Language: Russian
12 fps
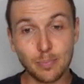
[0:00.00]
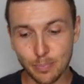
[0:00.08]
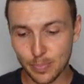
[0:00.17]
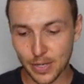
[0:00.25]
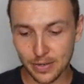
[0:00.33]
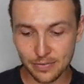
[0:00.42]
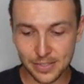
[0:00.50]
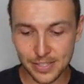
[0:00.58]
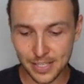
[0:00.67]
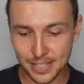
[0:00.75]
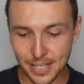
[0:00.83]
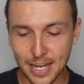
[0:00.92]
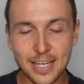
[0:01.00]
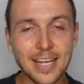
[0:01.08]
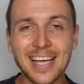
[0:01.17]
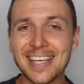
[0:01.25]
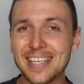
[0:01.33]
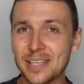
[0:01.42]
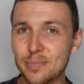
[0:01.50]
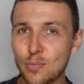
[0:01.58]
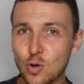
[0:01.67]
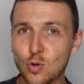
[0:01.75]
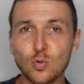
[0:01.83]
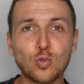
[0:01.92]
профессионально и не
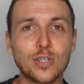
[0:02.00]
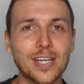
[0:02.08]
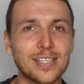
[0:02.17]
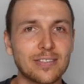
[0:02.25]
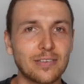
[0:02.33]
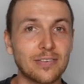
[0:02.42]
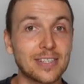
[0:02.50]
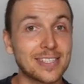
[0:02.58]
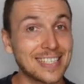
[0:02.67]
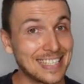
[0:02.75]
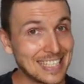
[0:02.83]
мог участвовать